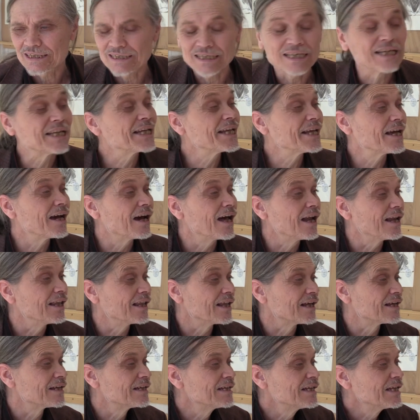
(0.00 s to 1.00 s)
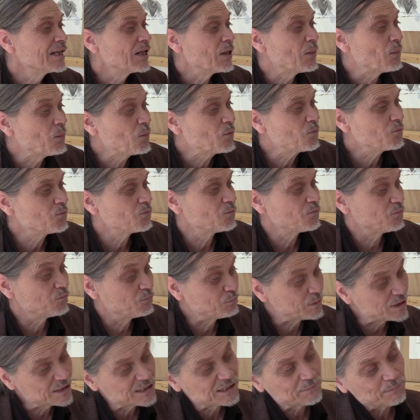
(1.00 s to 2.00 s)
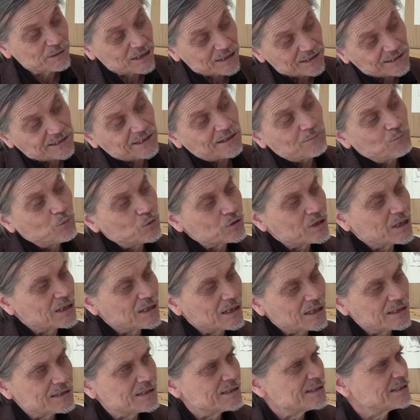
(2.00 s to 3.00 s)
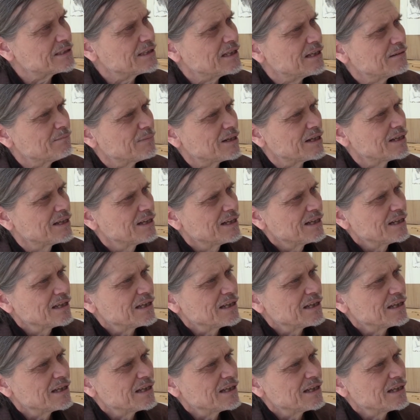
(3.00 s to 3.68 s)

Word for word: нереально. Ну, в принципе, разработанная система,